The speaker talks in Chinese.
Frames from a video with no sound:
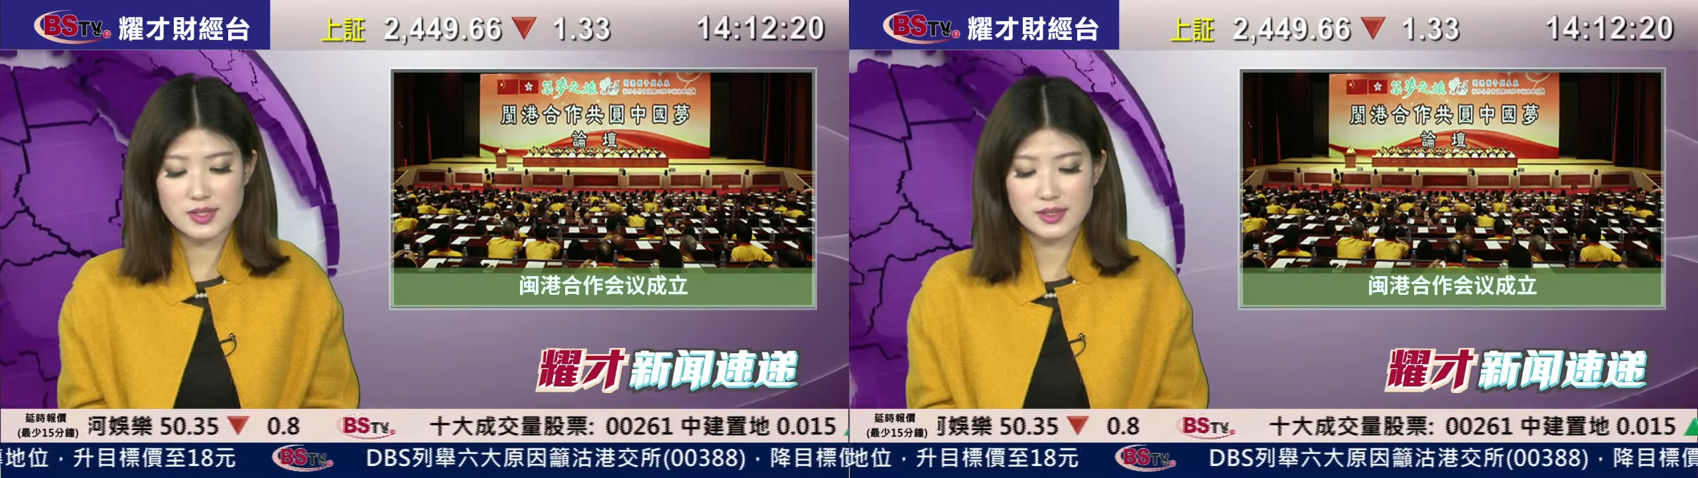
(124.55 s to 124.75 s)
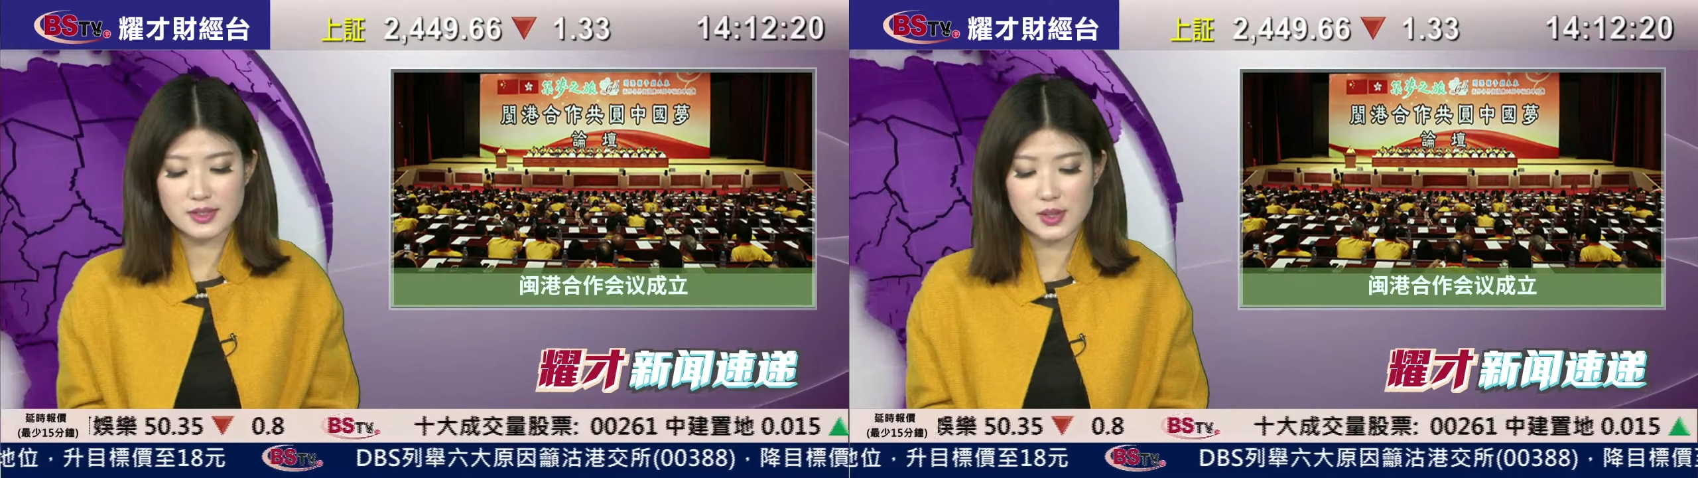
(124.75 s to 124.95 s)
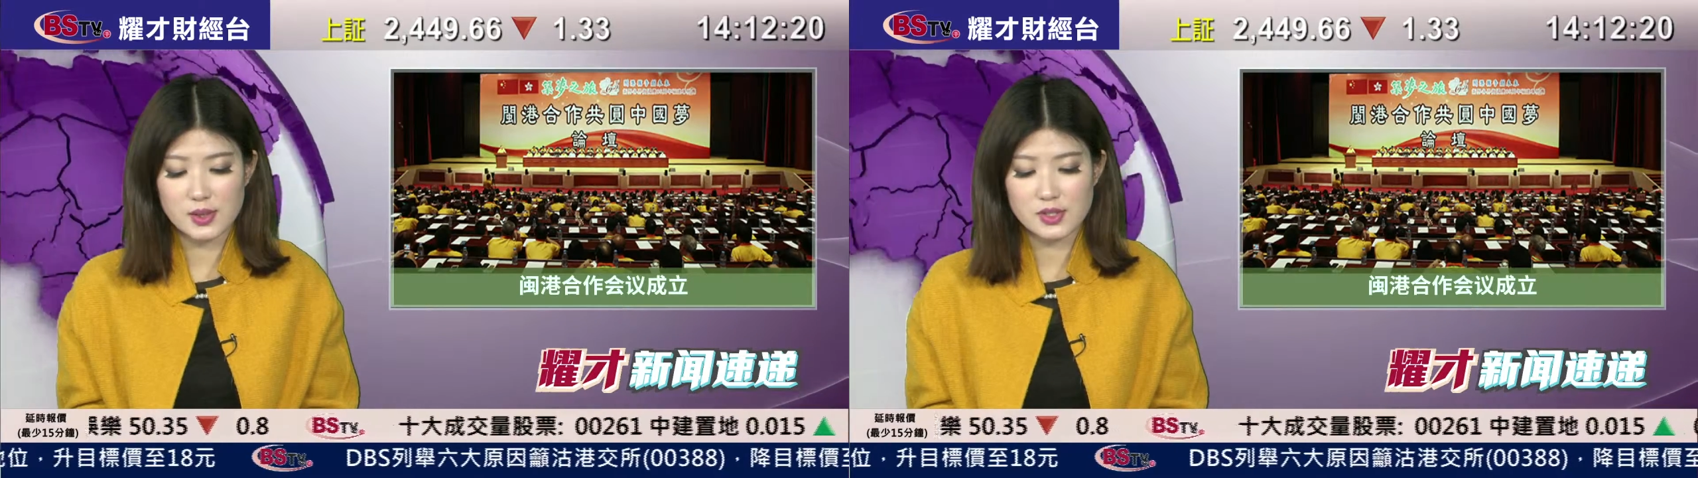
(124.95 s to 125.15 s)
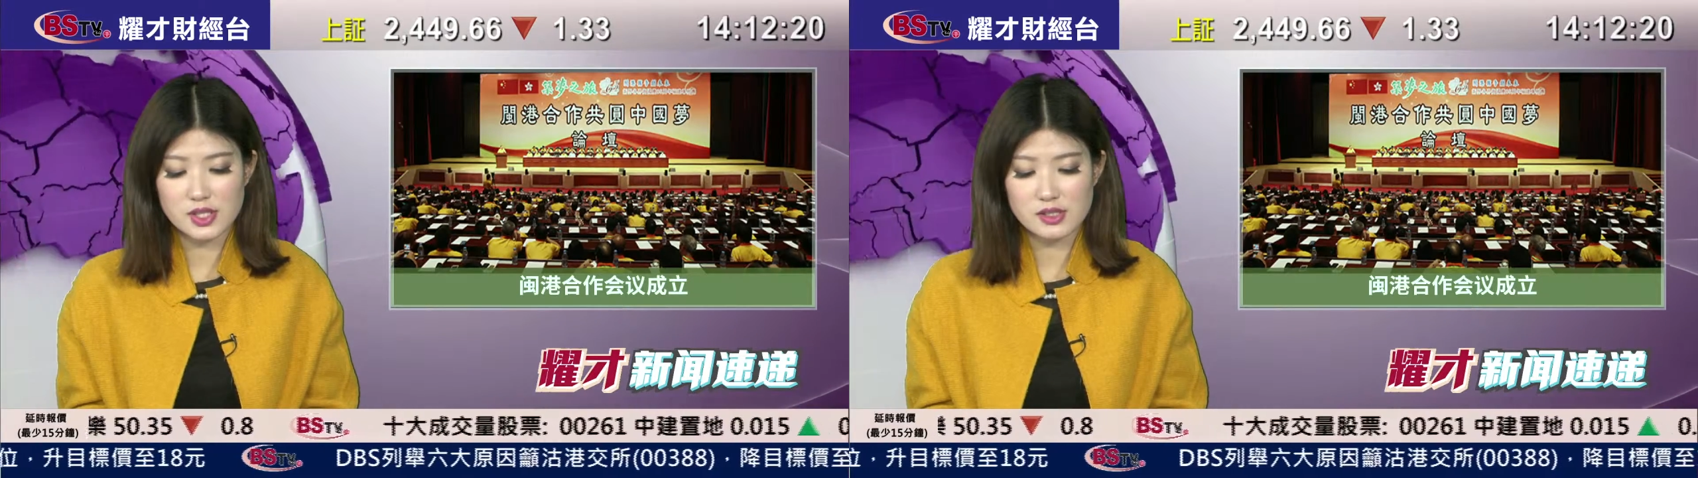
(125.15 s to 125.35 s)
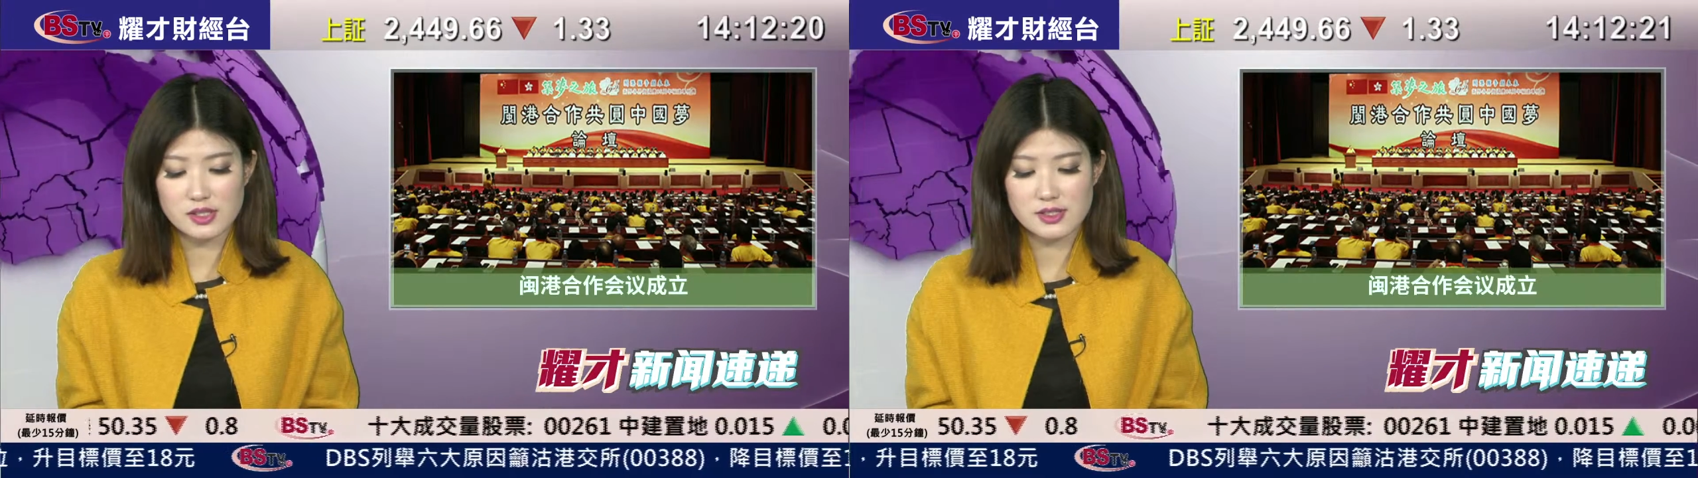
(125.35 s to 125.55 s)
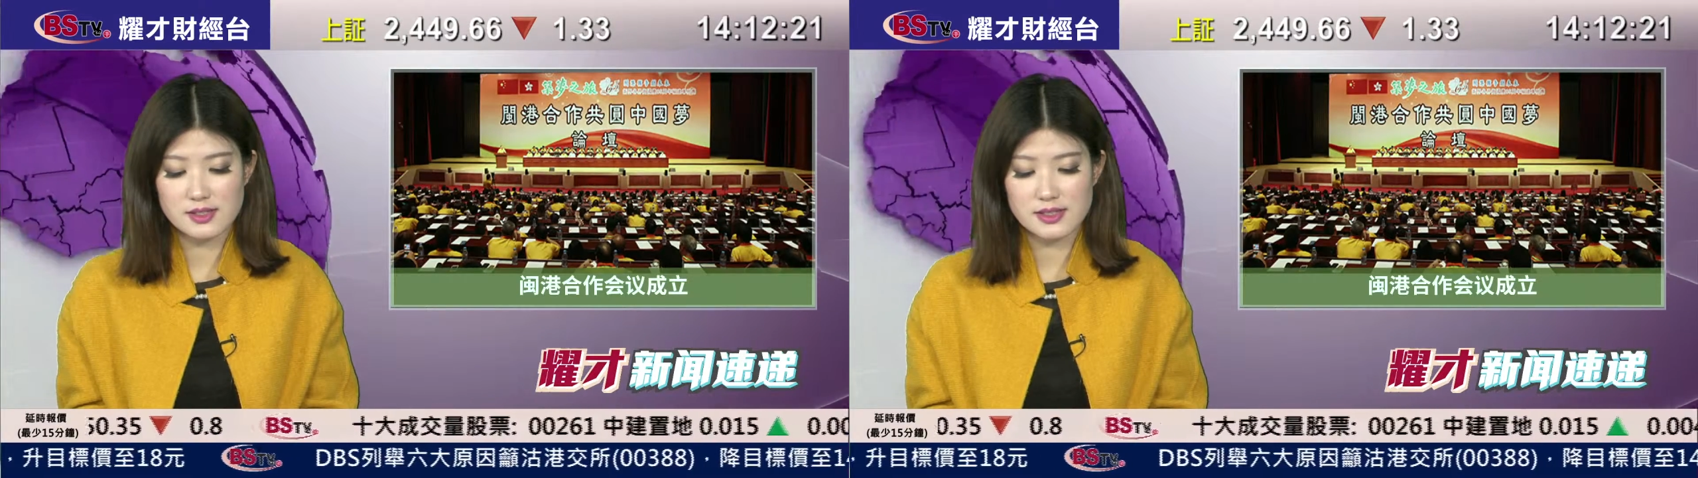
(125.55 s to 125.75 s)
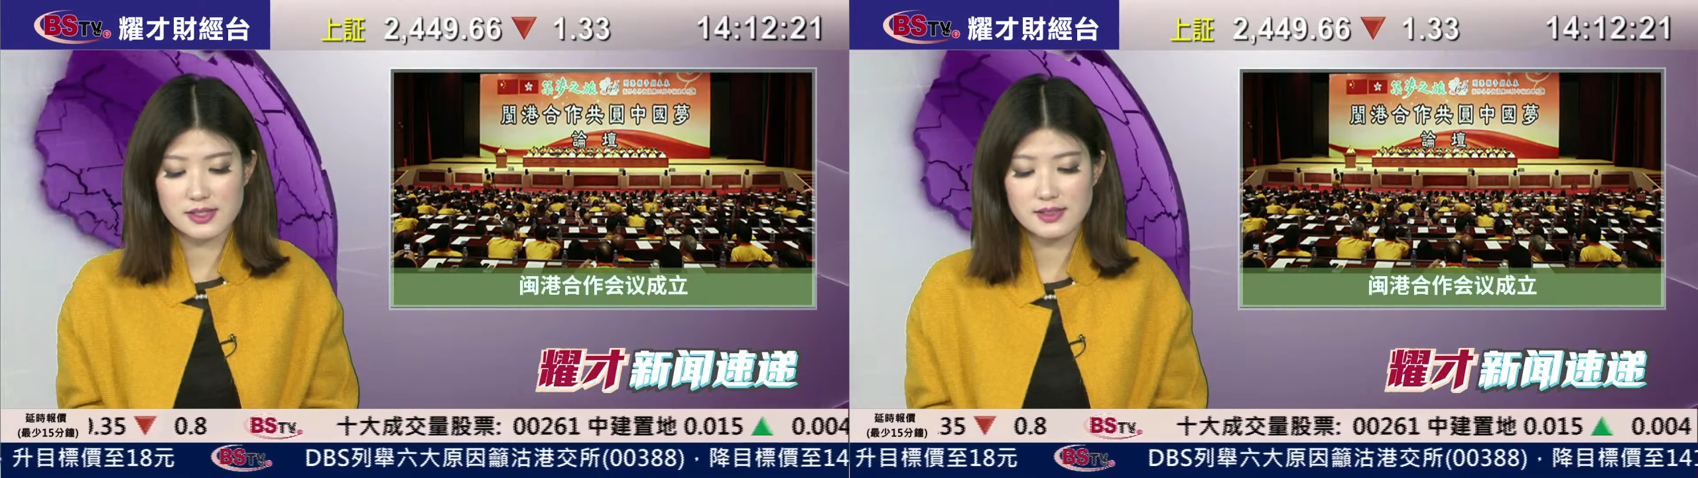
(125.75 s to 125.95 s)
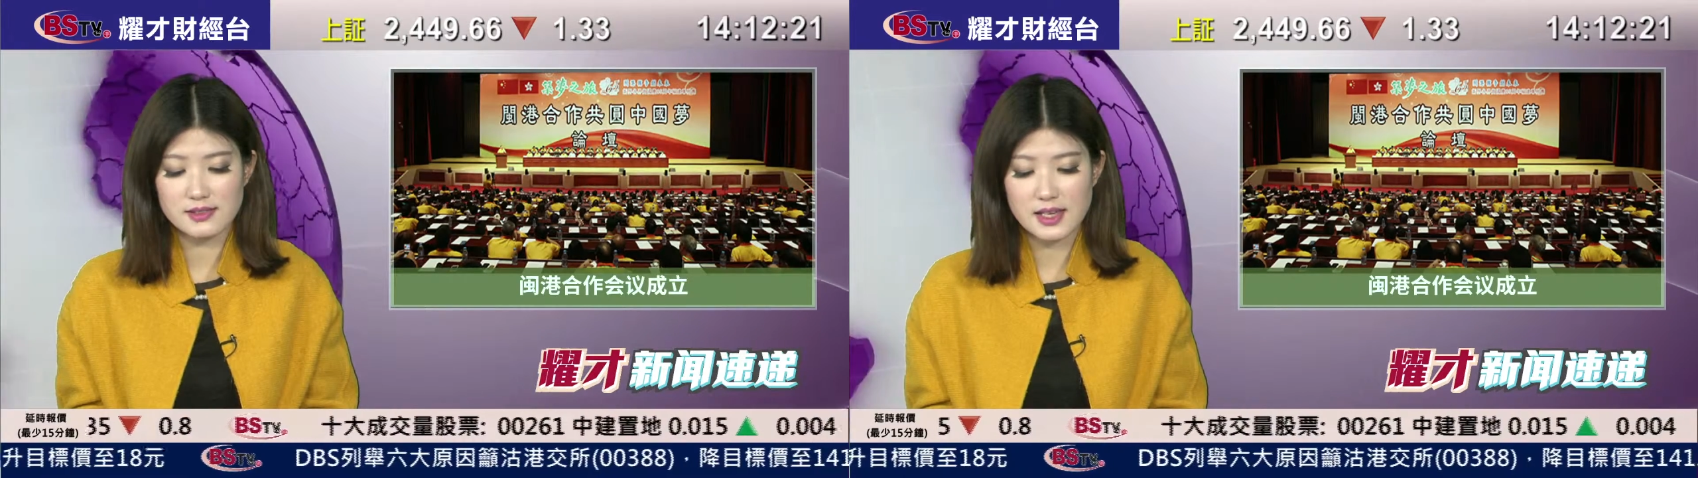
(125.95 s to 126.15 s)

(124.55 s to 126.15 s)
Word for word: 则由政治及